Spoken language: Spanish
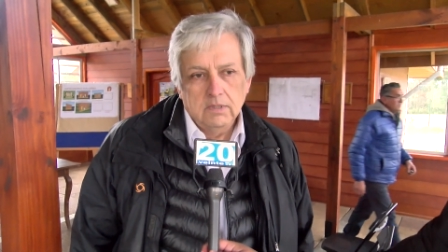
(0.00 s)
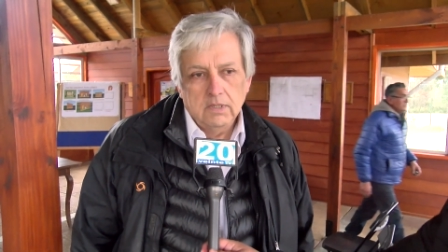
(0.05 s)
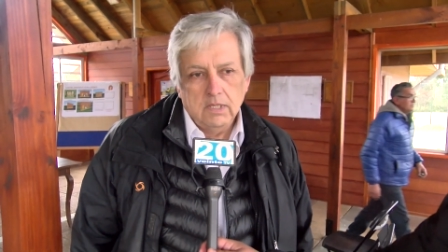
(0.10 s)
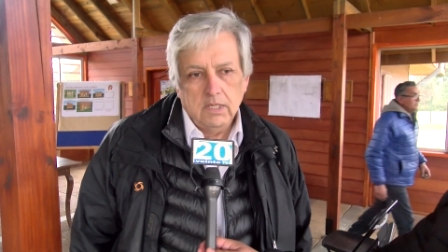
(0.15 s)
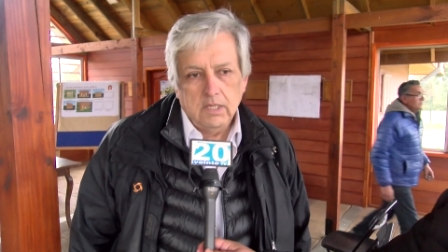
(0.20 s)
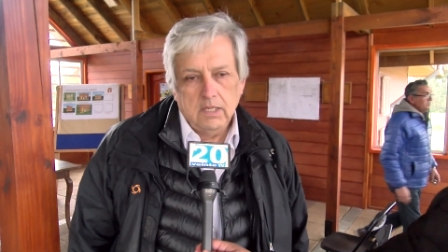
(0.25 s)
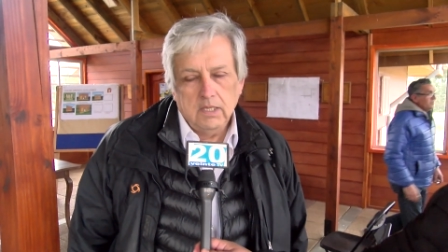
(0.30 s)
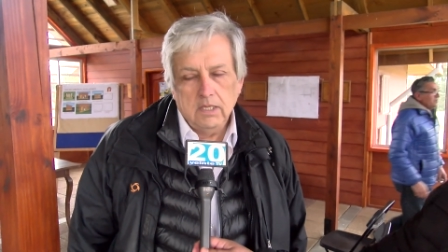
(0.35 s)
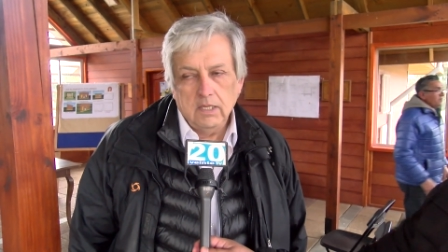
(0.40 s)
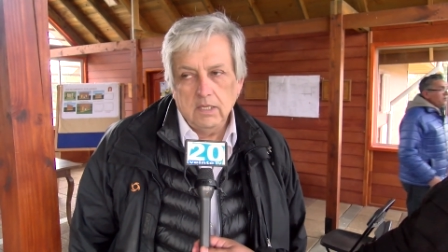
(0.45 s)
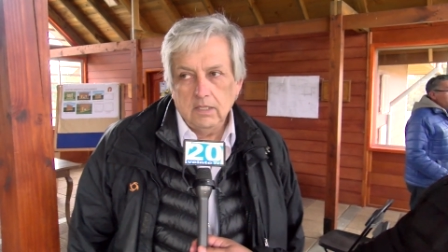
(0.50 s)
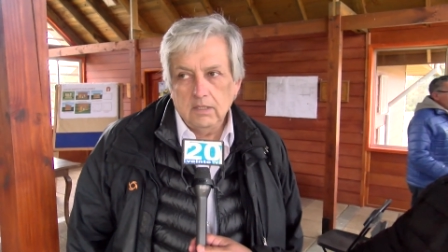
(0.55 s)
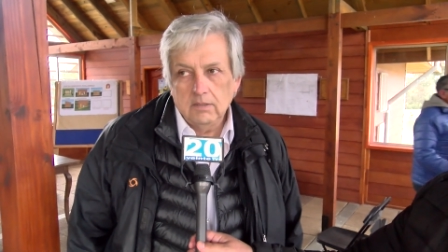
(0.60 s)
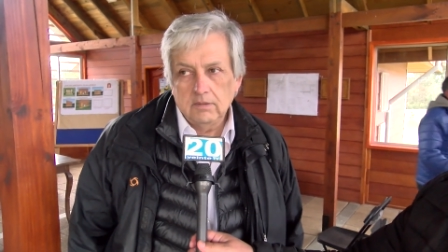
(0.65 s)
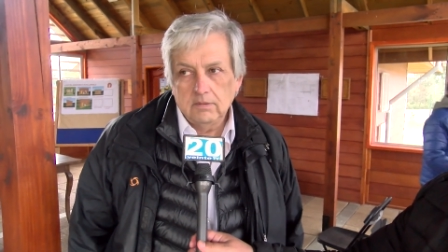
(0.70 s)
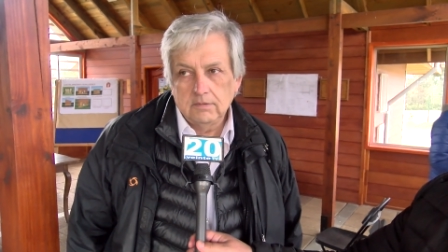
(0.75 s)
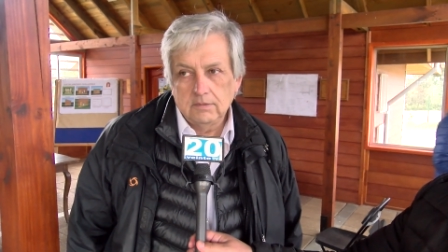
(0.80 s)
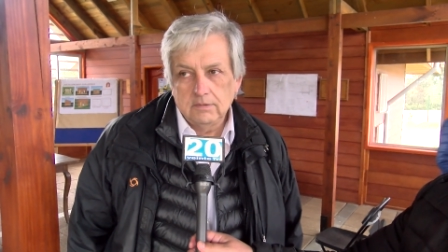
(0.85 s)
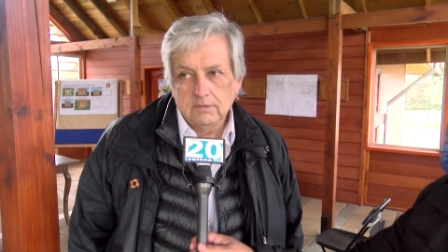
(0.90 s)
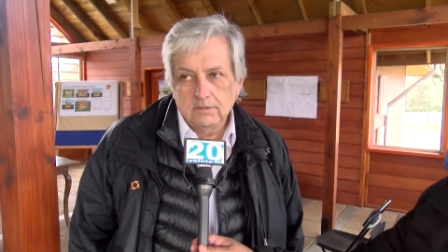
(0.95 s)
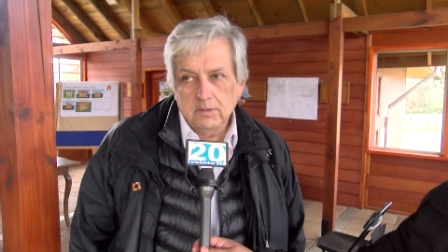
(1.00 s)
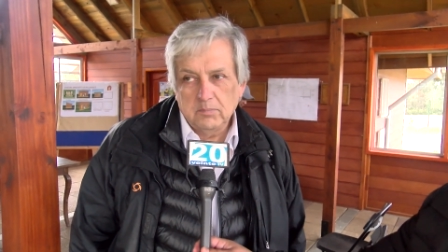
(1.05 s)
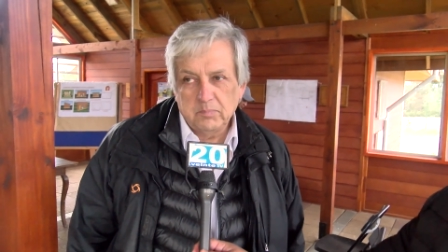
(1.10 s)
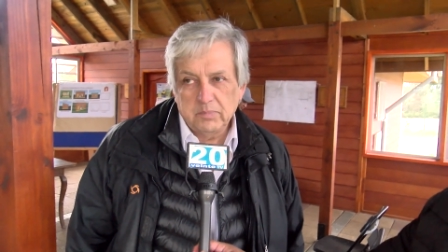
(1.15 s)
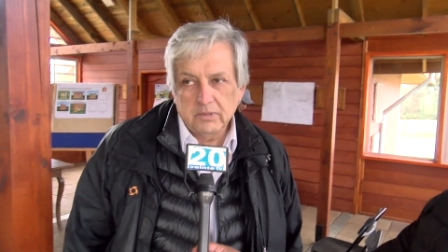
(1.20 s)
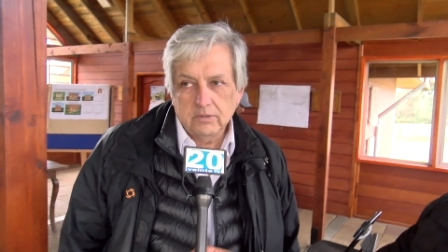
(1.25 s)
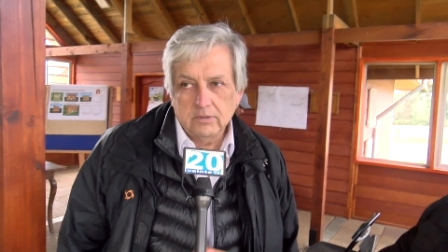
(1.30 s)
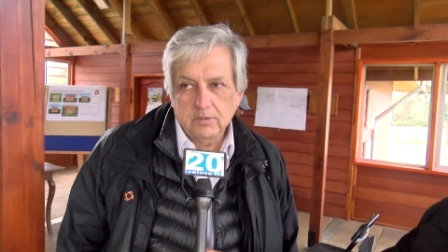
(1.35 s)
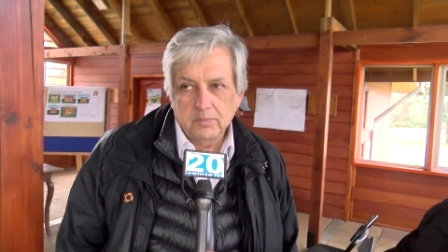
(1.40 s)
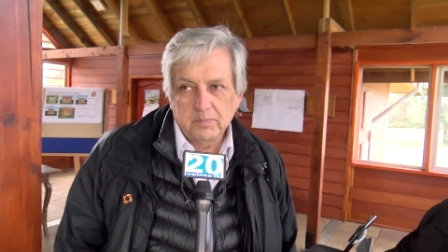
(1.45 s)
Eh,
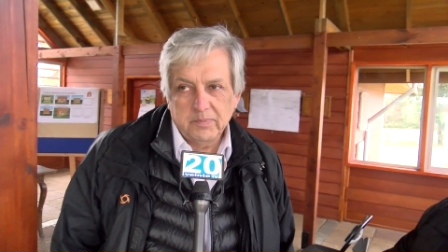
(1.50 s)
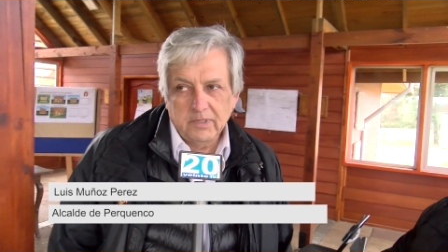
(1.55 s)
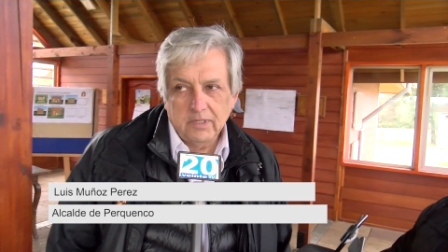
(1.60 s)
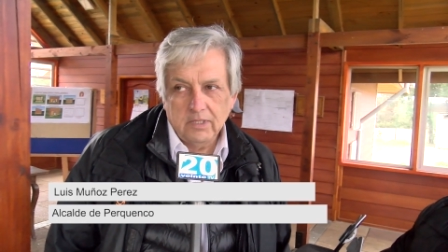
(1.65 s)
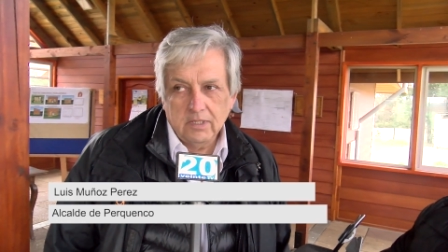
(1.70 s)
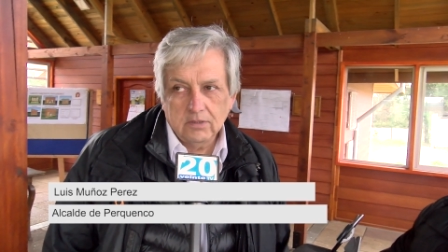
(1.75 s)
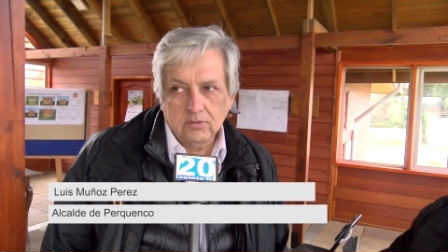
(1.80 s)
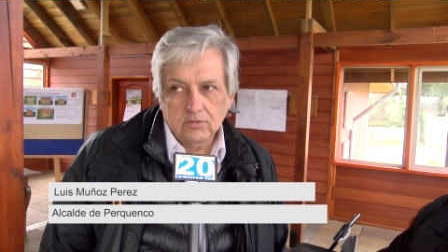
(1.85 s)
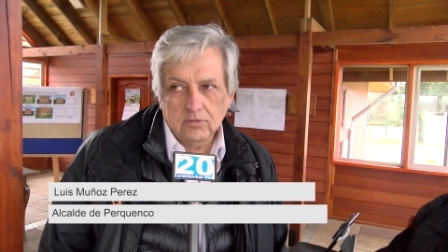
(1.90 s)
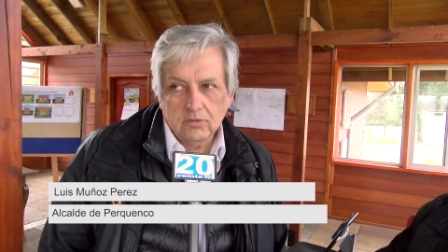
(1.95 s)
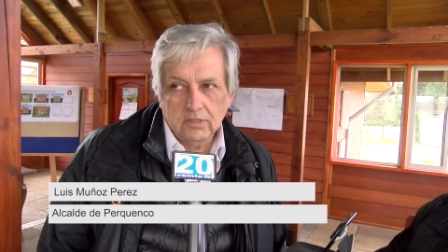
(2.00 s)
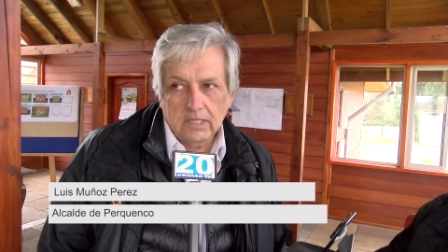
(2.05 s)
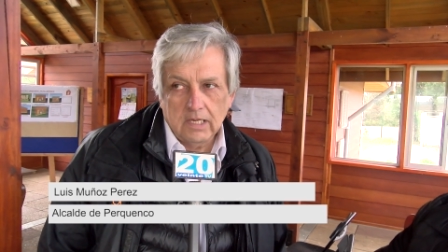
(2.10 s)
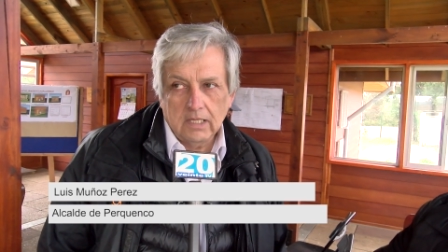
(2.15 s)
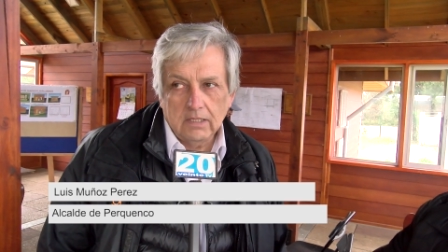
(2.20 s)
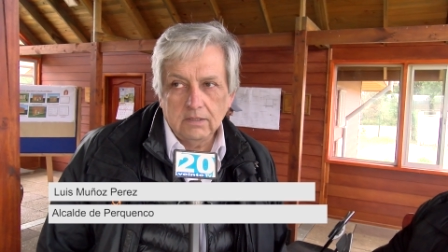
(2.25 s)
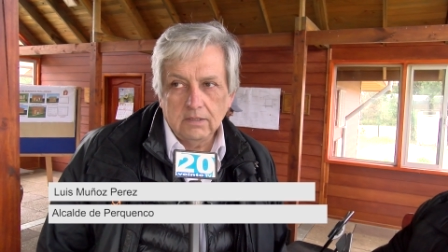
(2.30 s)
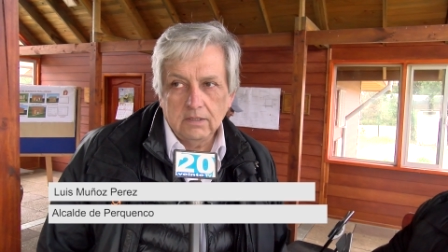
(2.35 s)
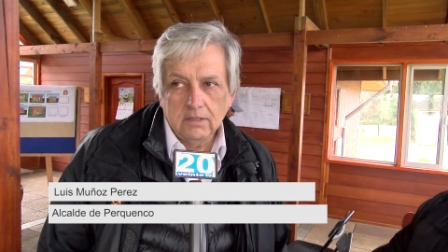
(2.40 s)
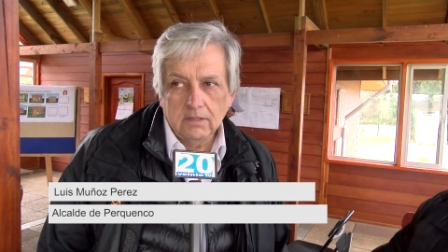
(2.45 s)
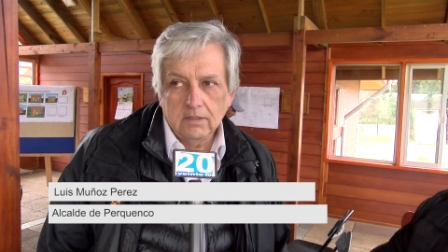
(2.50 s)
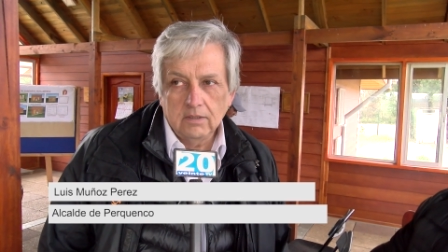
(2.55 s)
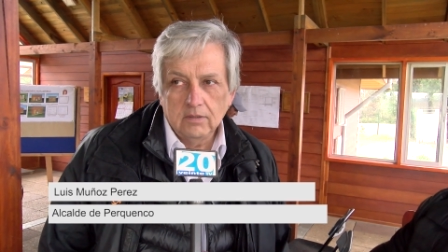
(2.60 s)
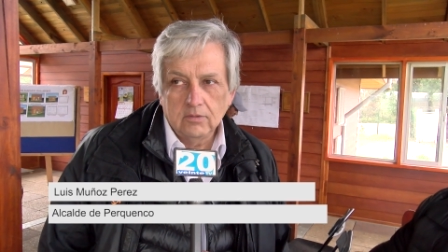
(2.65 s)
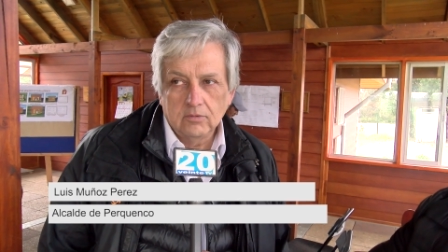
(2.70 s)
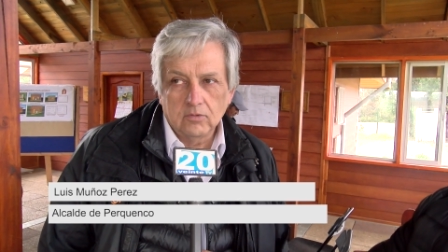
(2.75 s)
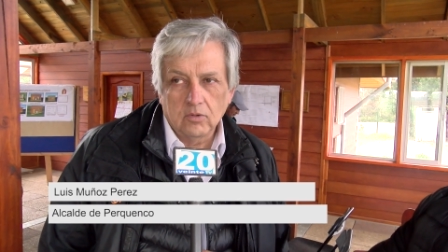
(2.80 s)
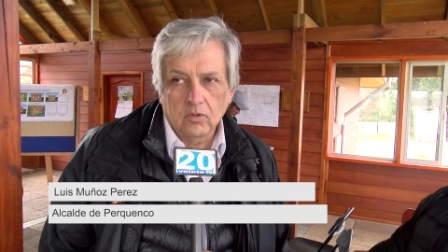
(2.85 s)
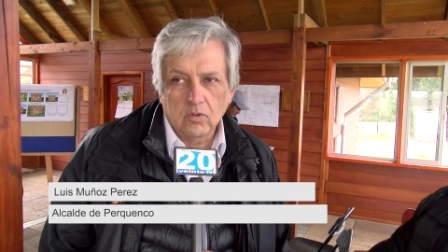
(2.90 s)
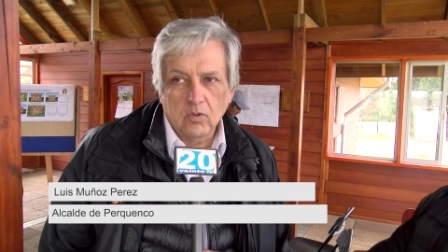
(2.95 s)
siempre estos proyectos grandes
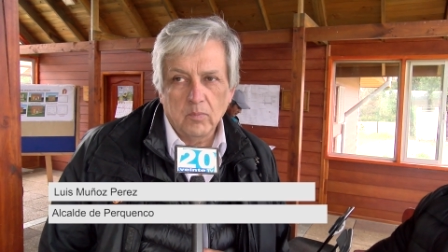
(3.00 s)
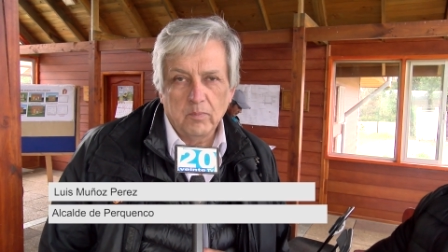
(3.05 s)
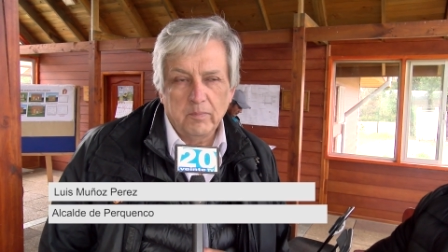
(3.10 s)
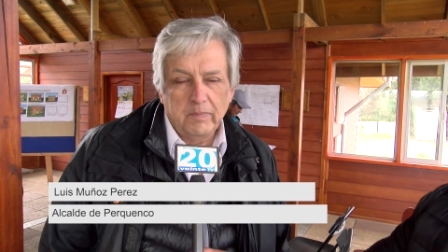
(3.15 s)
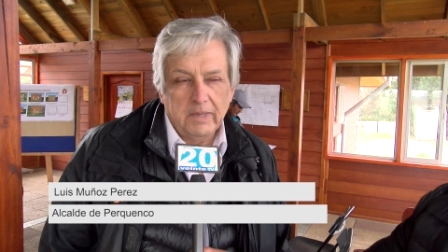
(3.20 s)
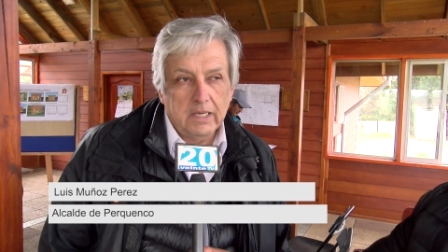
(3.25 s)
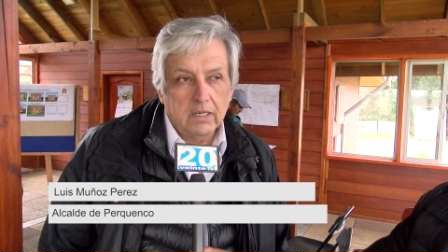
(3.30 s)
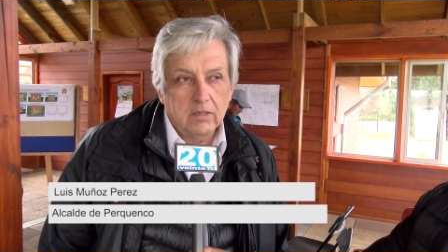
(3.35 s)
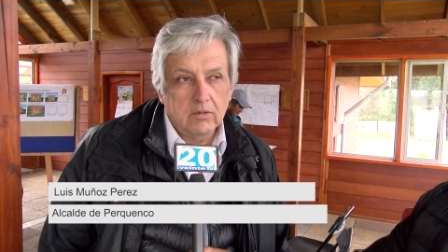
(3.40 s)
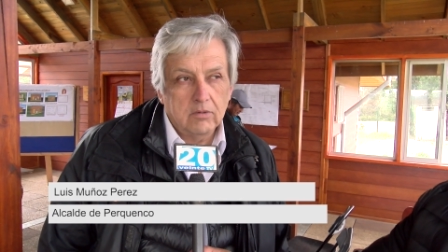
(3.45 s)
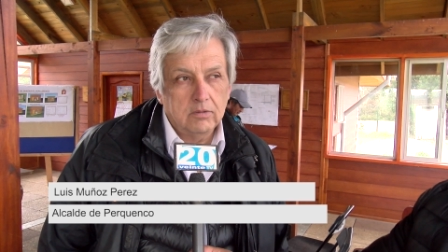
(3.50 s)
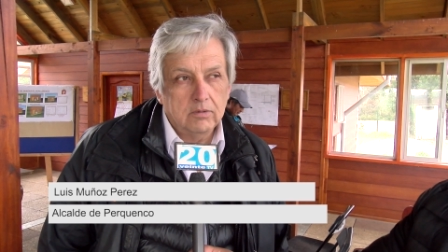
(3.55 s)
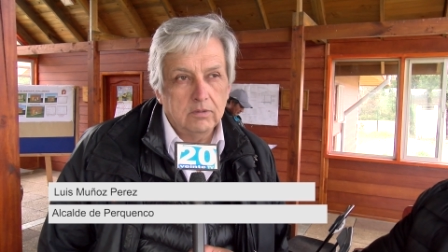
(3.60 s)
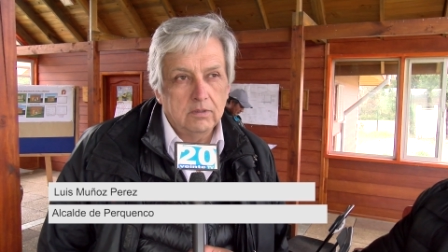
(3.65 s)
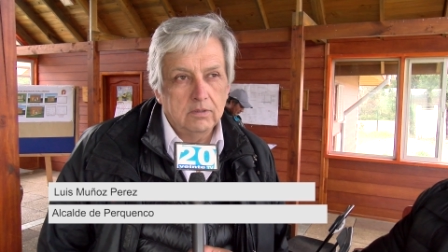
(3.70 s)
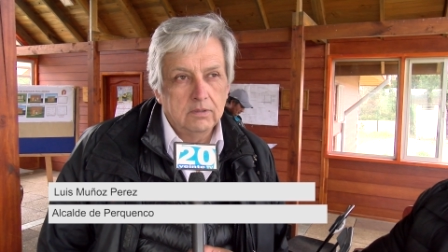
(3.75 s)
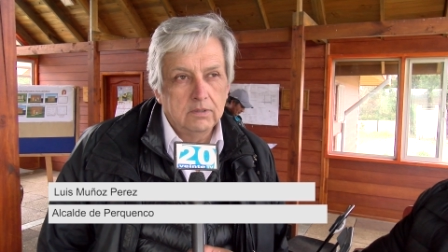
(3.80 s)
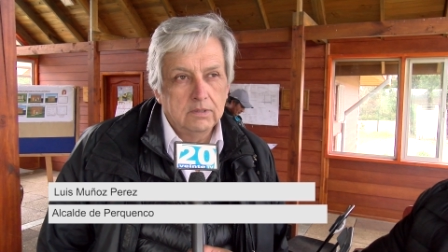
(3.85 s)
son complejos